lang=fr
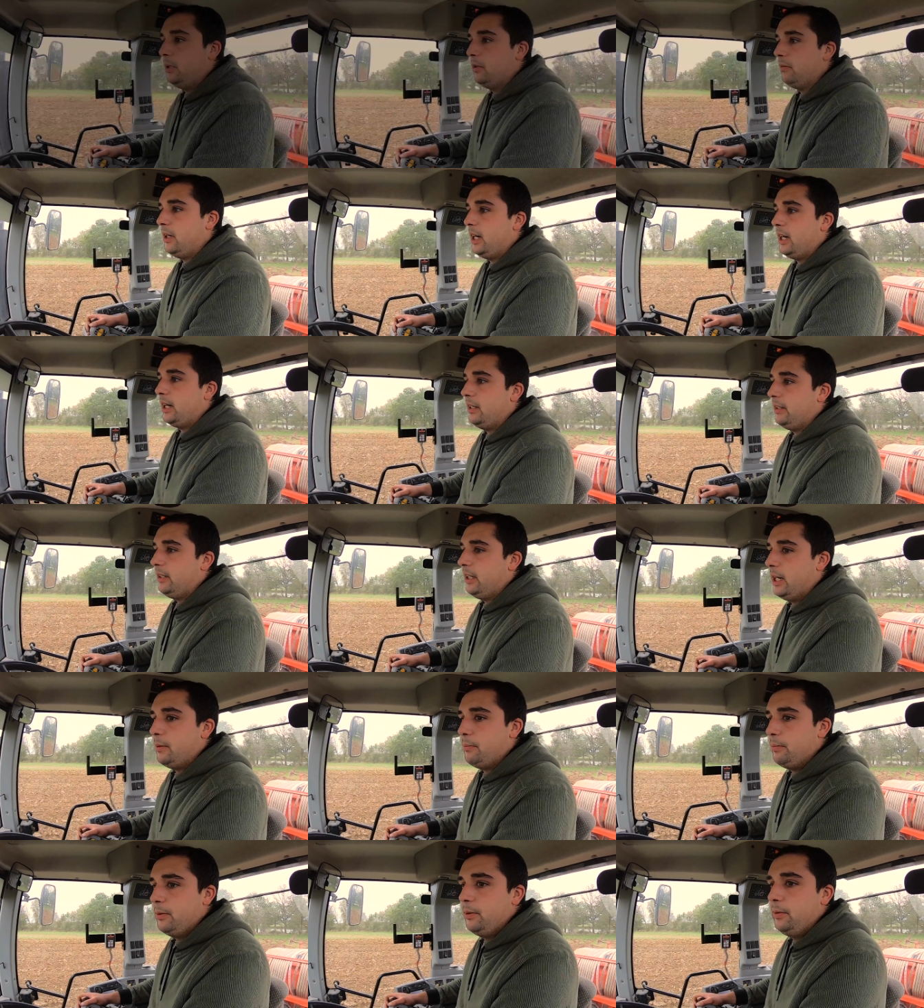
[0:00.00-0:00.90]
on va arrêter
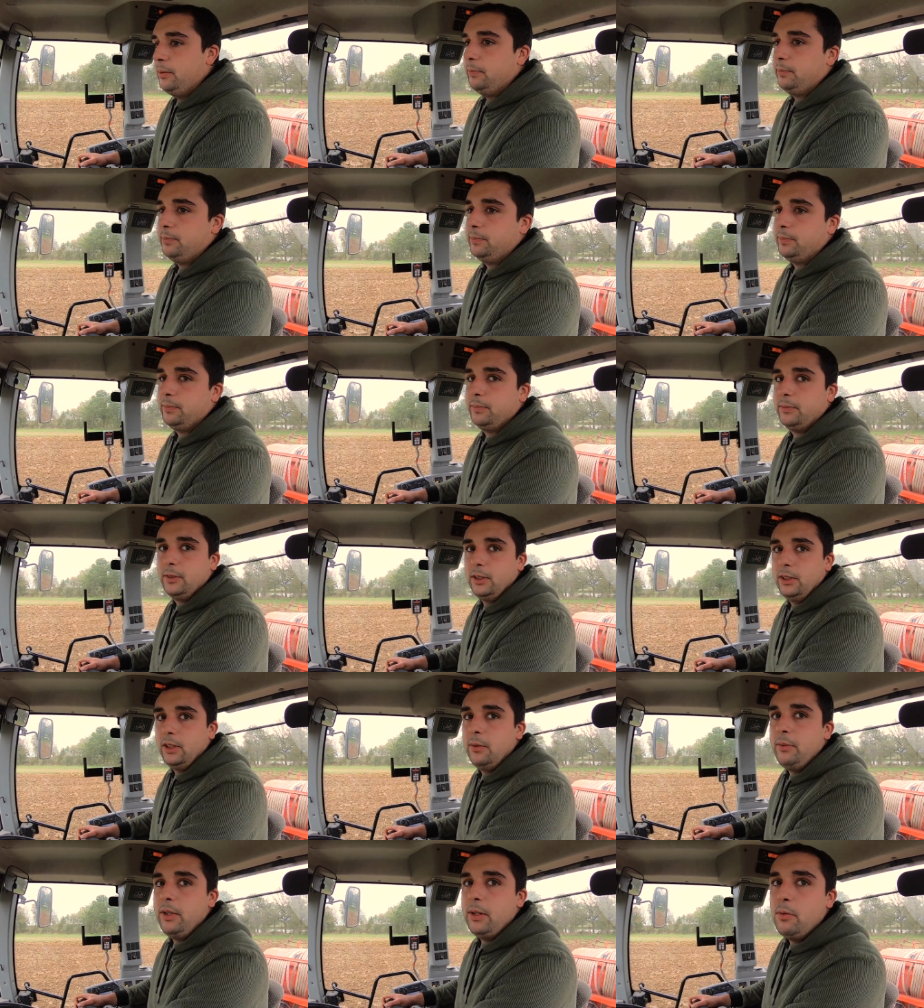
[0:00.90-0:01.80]
un peu.
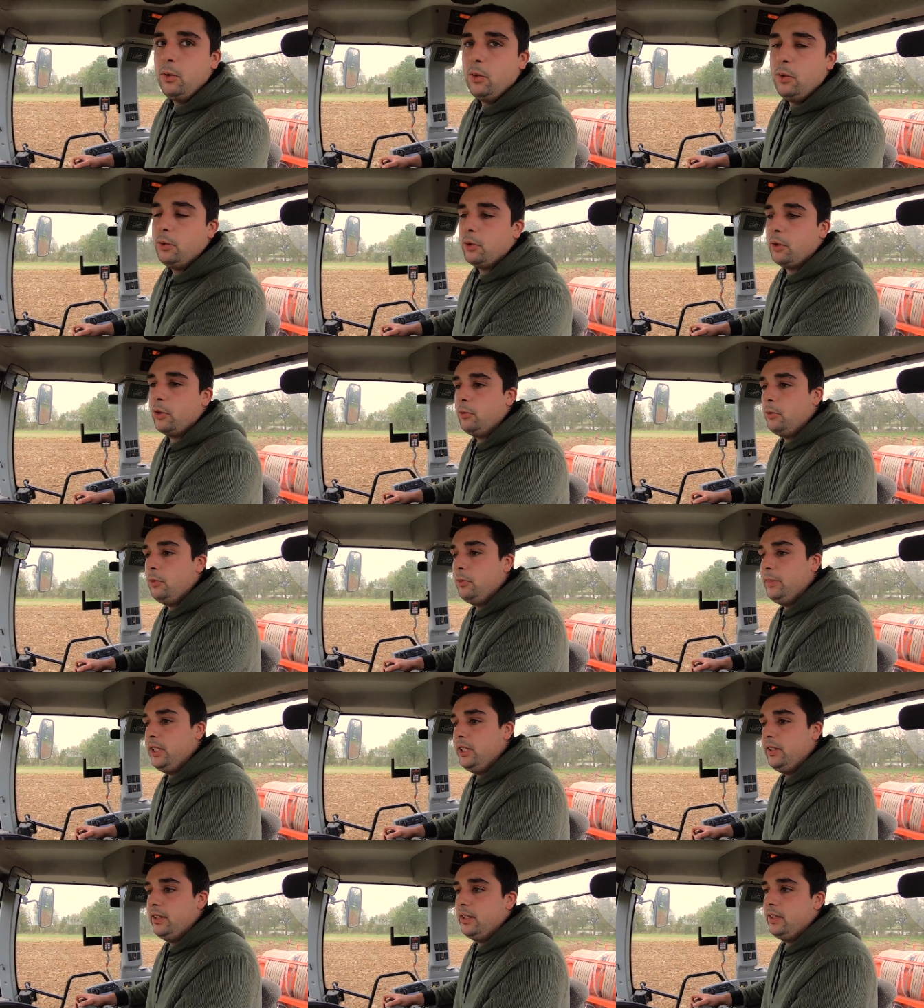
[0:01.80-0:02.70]
Comme il y a beaucoup trop
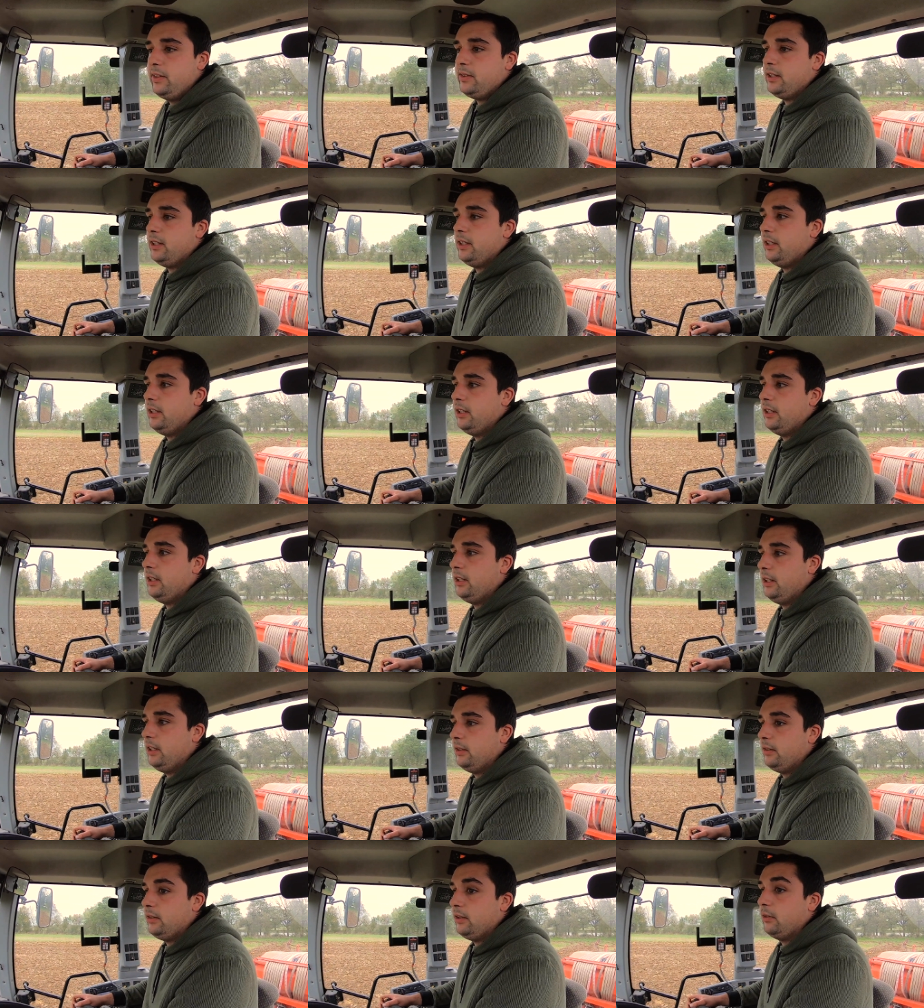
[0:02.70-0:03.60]
d'humidité,
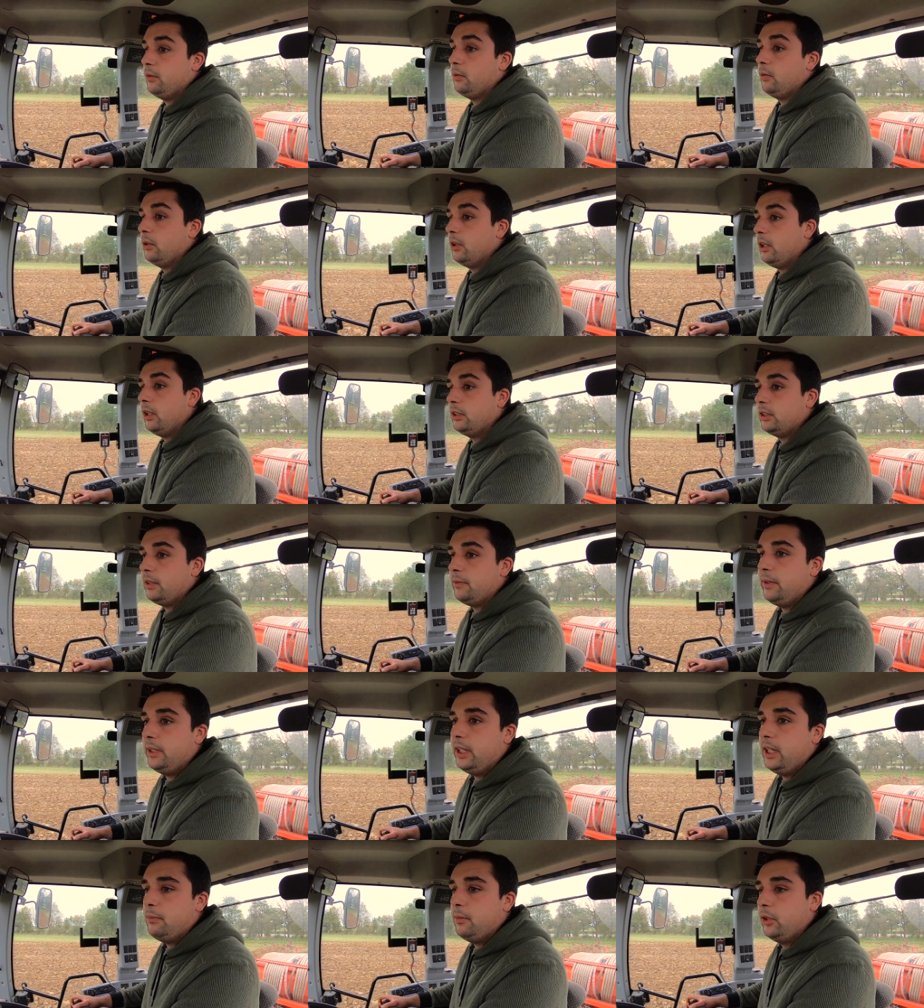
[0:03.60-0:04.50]
c'est trop gros faut
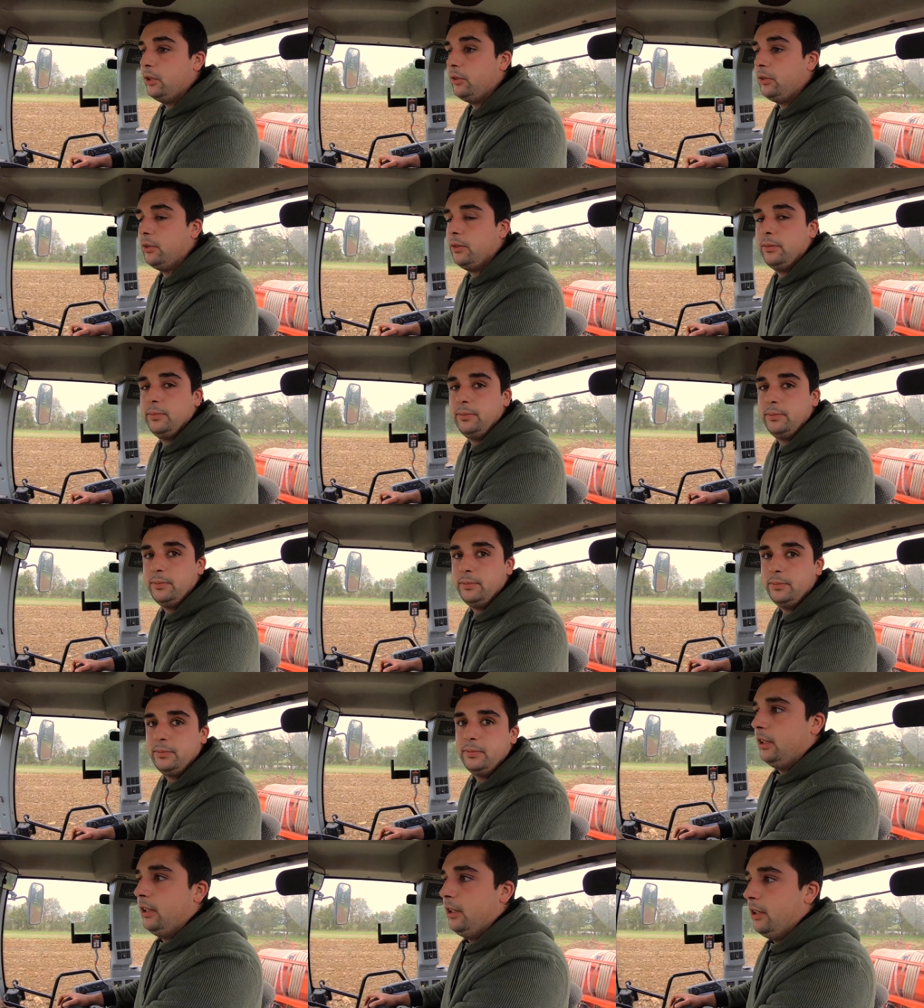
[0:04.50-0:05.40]
fait de la botte.
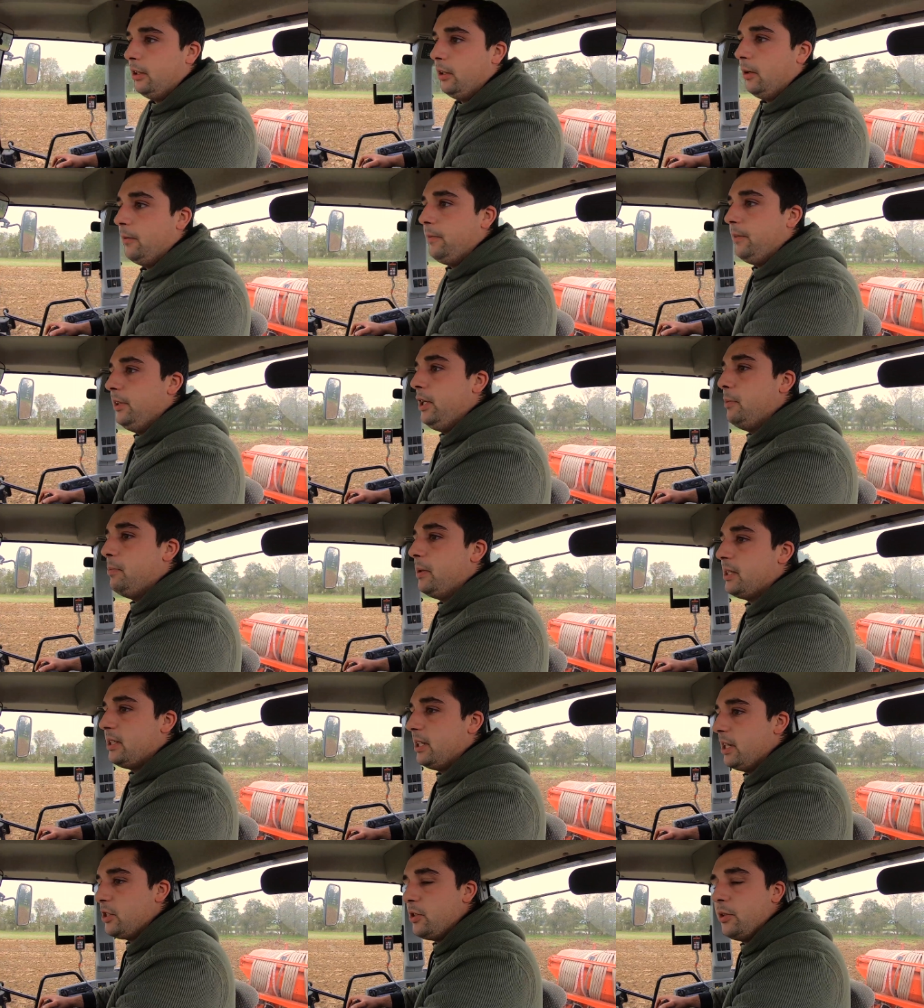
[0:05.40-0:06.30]
On finit le
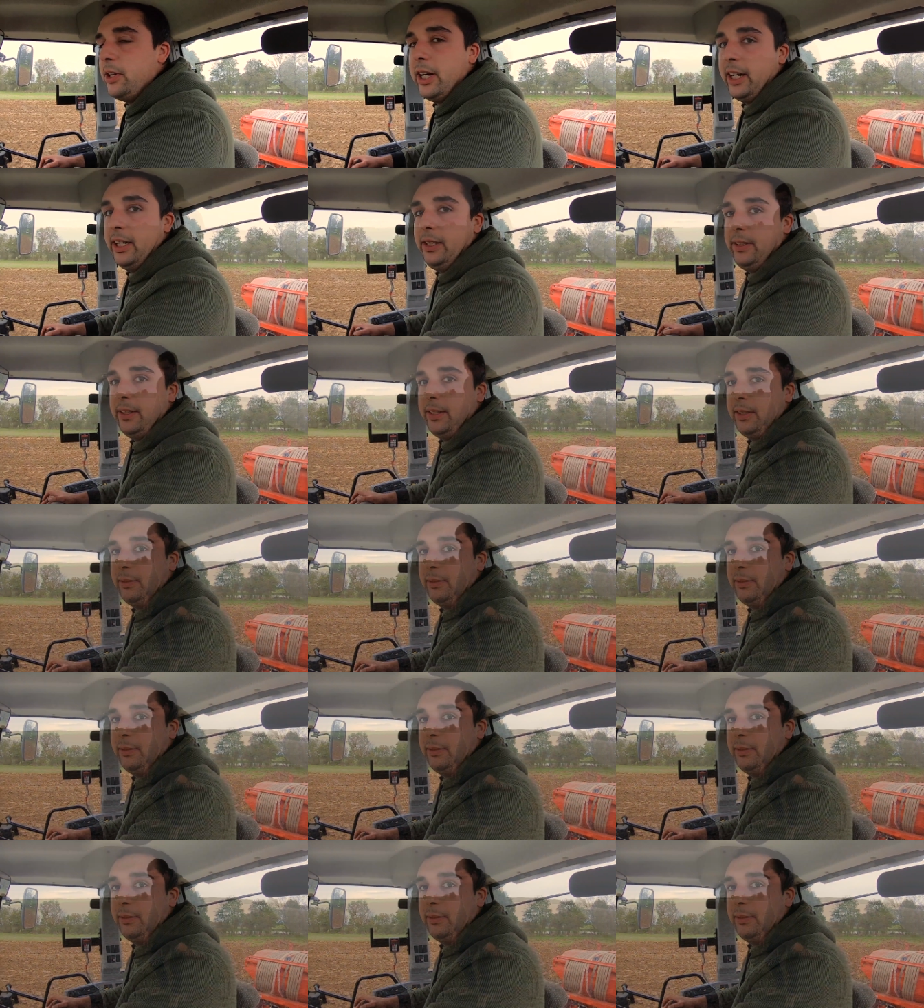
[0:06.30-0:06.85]
passage, on arrête.